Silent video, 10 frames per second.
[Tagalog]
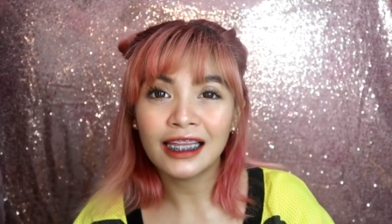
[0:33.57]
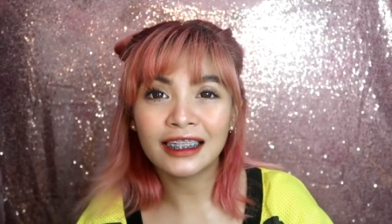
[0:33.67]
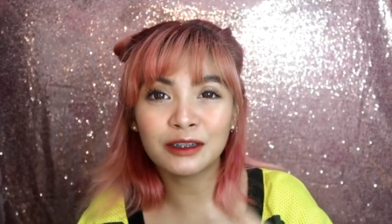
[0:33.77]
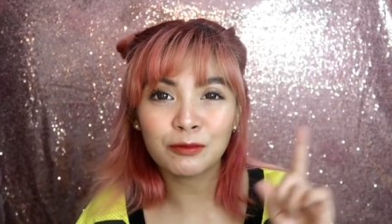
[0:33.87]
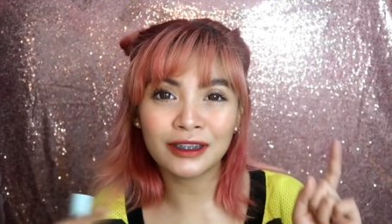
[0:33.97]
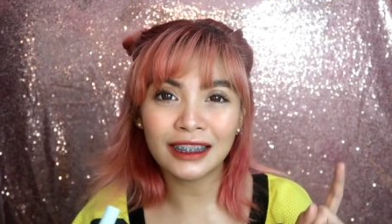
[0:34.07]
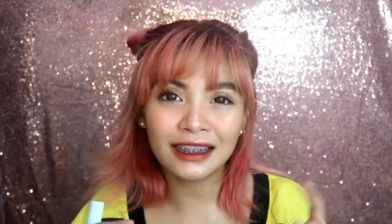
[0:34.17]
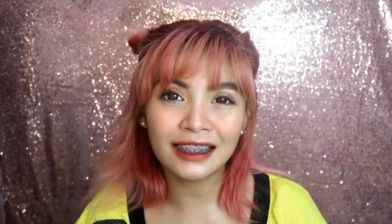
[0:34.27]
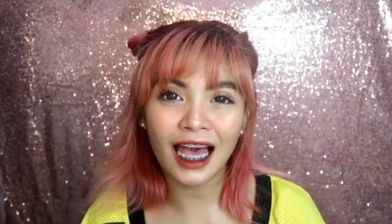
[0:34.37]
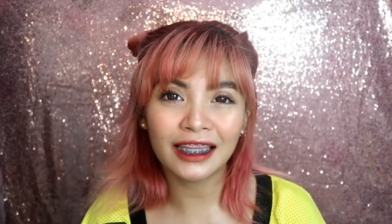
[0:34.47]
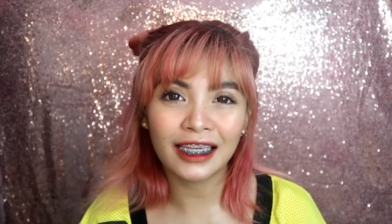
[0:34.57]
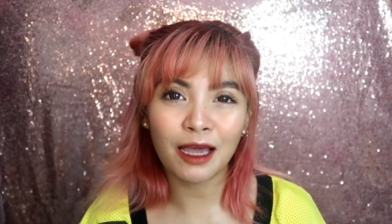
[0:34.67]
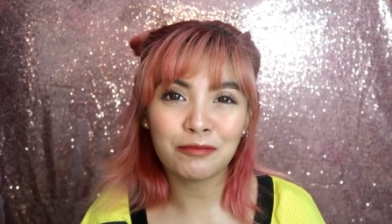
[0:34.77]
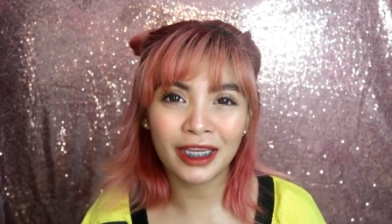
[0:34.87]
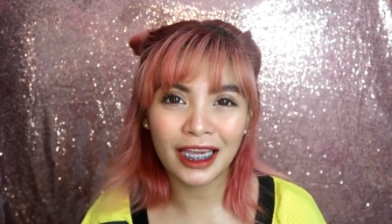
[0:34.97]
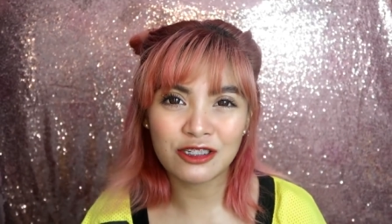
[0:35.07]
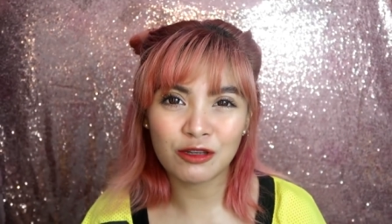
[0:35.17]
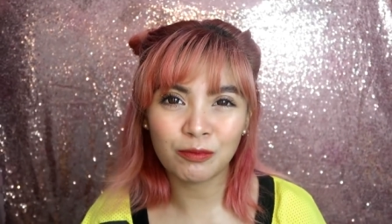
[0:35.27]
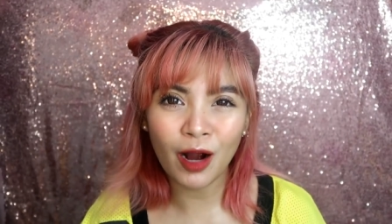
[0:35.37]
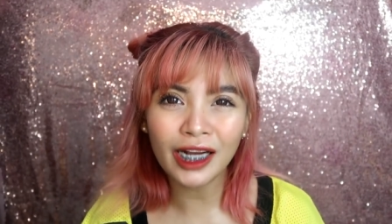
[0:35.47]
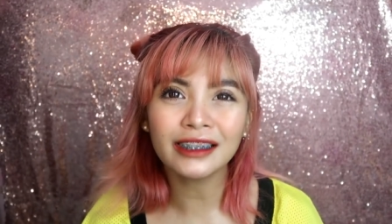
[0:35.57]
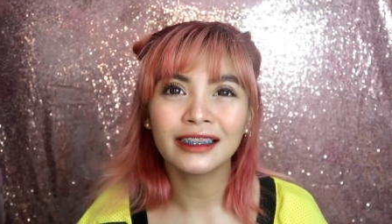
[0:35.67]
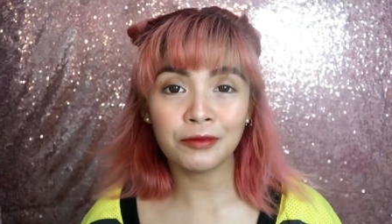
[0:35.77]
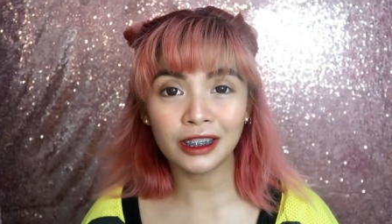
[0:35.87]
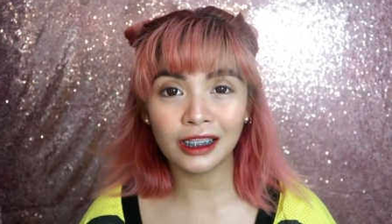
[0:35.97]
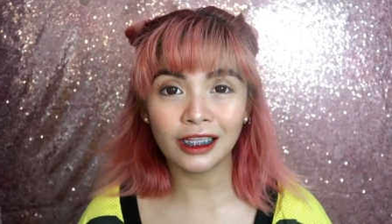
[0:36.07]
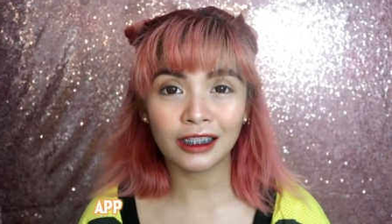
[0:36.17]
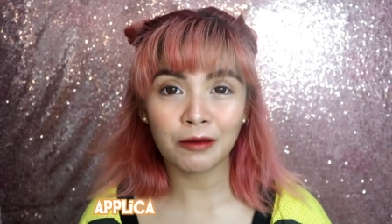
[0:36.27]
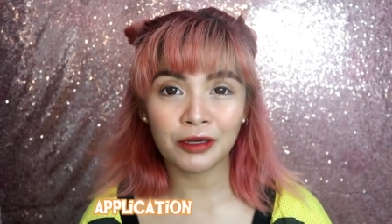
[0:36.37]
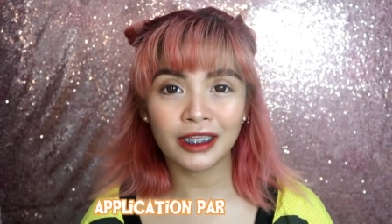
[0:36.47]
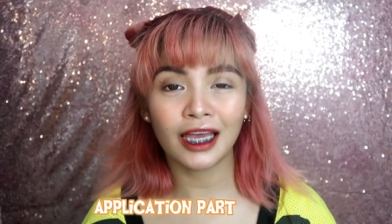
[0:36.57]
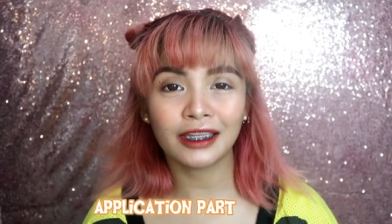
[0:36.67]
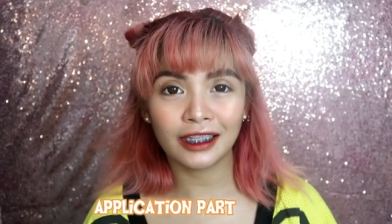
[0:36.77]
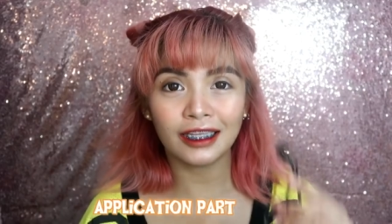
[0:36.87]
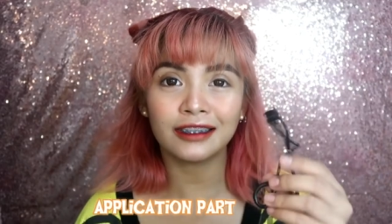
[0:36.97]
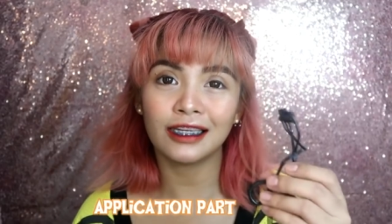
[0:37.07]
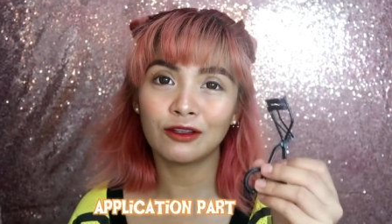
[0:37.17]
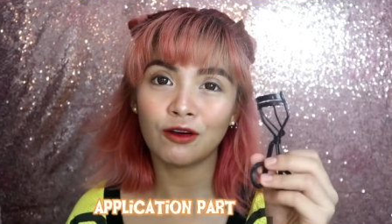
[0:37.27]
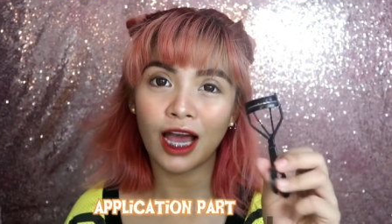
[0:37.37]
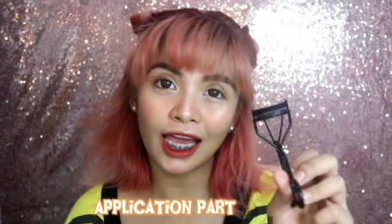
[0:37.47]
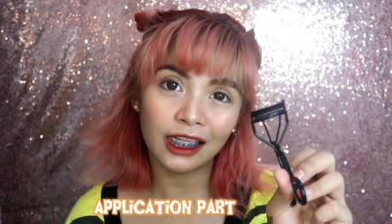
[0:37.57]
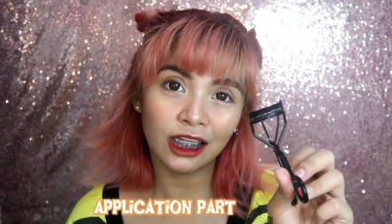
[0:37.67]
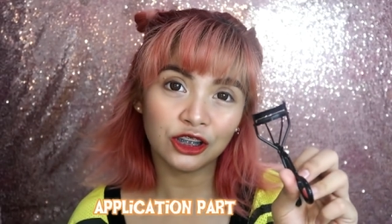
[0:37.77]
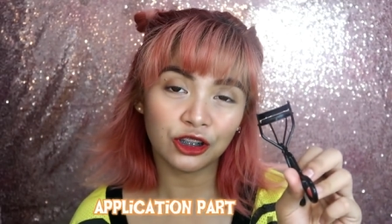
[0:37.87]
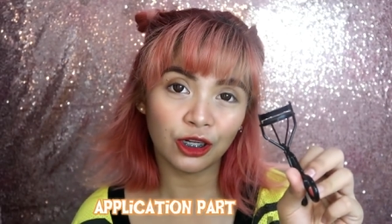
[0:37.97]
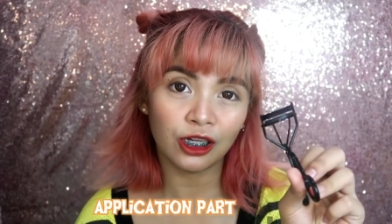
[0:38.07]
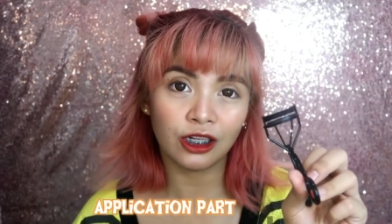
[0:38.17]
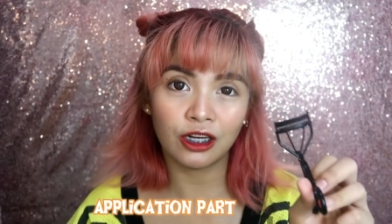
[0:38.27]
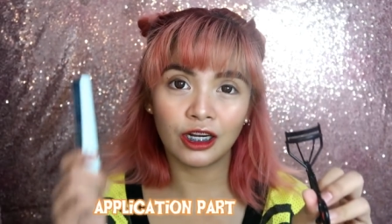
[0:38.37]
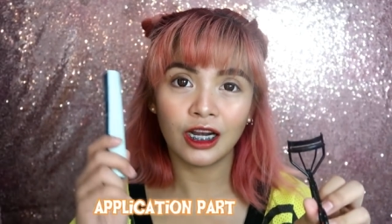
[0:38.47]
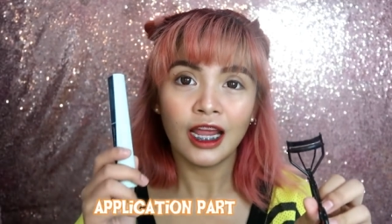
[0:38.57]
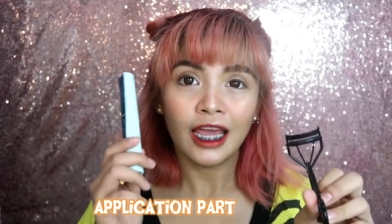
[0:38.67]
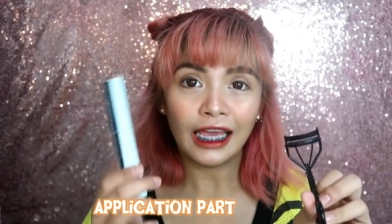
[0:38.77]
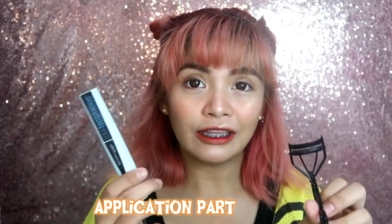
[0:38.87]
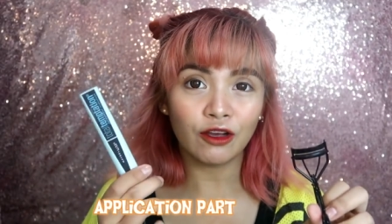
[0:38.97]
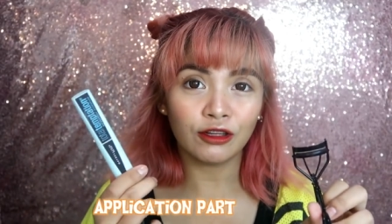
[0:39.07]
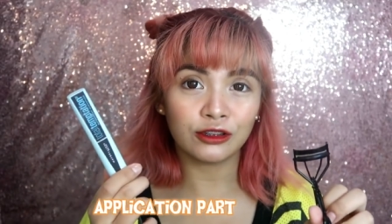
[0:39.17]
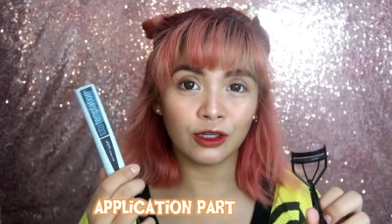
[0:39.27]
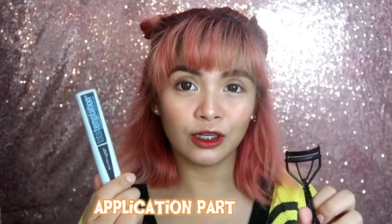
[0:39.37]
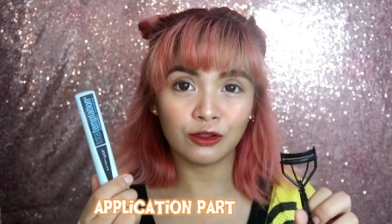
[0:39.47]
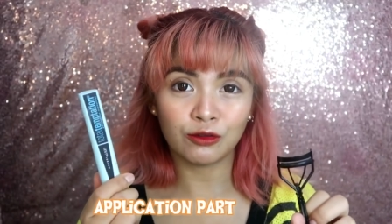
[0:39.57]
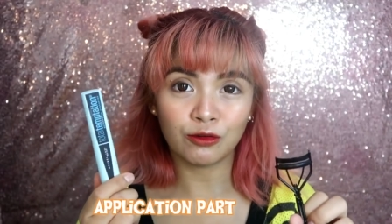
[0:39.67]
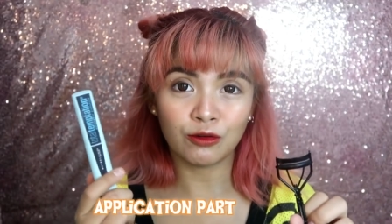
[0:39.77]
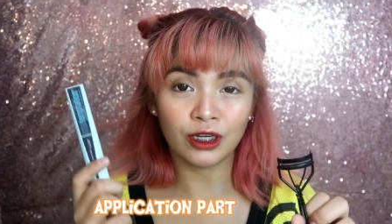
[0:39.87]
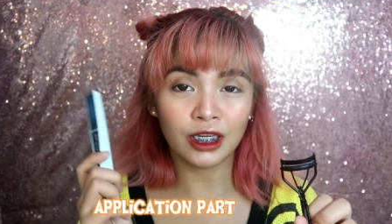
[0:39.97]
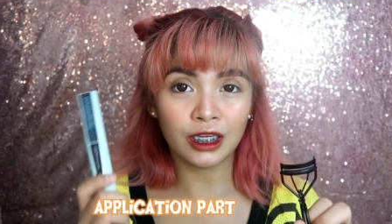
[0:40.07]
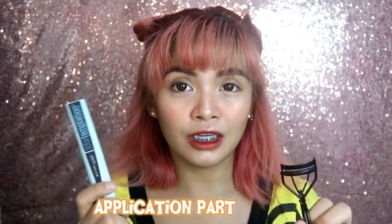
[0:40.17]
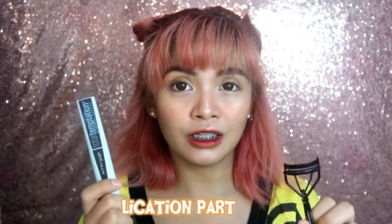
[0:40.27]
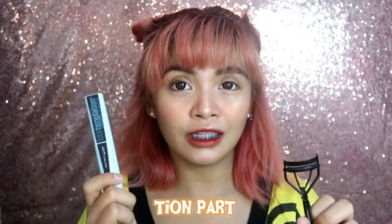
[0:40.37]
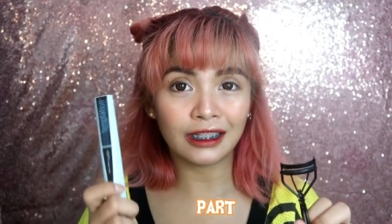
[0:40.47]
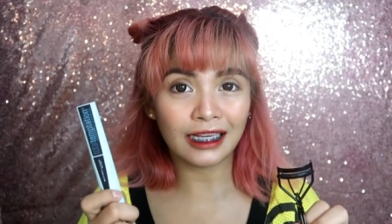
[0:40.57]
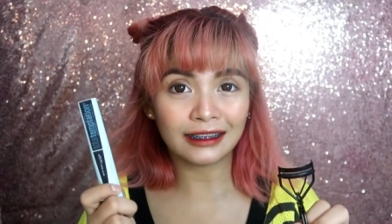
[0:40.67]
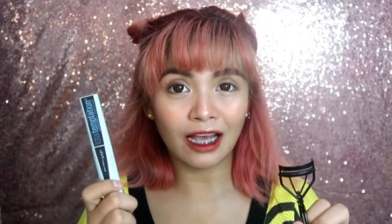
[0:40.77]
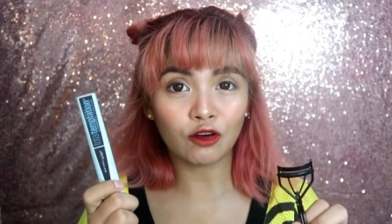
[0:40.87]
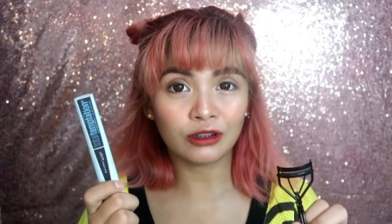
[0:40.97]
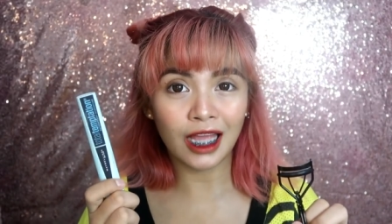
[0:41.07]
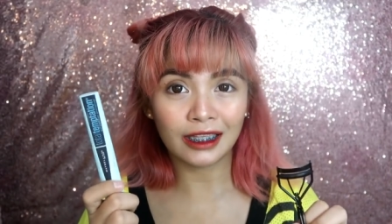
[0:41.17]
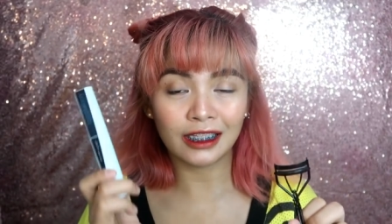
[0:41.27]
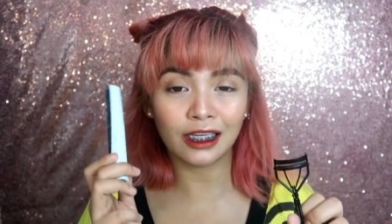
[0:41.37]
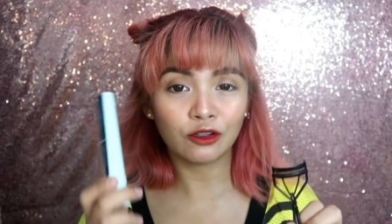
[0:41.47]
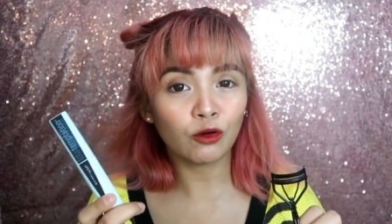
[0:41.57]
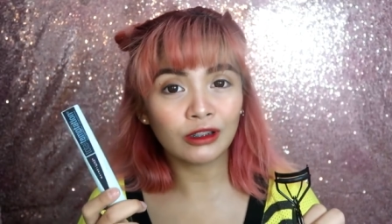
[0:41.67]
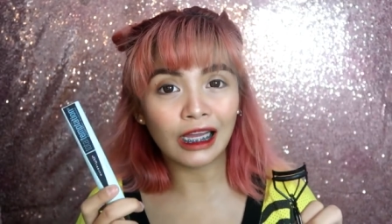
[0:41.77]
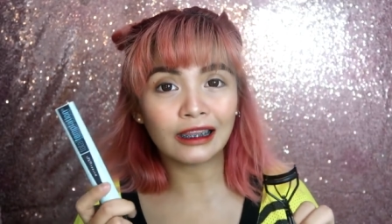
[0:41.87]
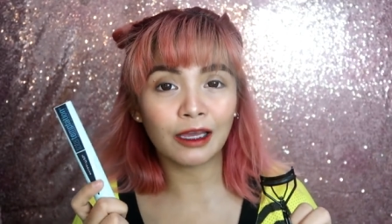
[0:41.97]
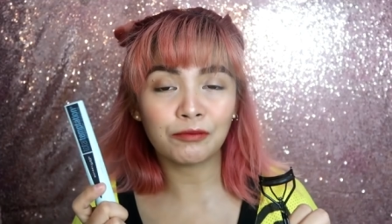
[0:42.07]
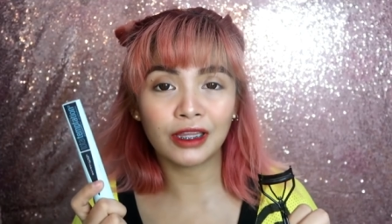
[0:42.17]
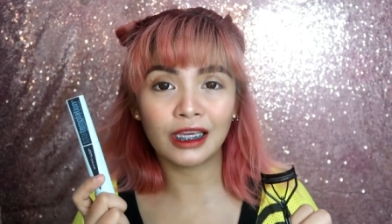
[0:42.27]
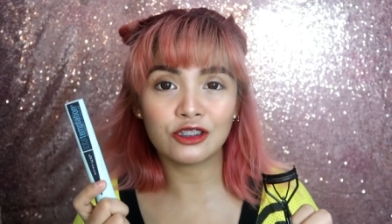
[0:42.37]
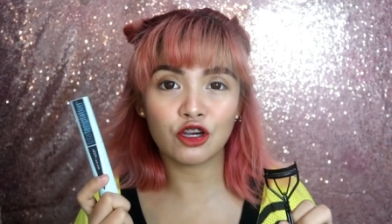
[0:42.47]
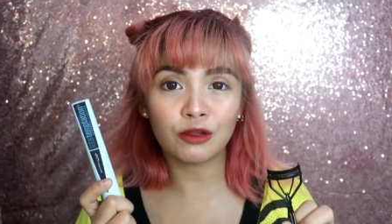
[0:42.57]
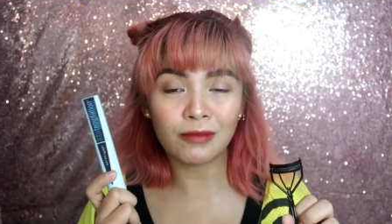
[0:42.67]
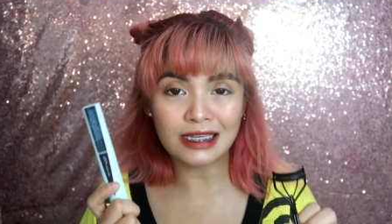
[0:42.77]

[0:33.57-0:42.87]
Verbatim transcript: Let's proceed sa ating application part. Gamitin lang naman natin is itong eyelash curler and also itong i-test out natin na Total Temptation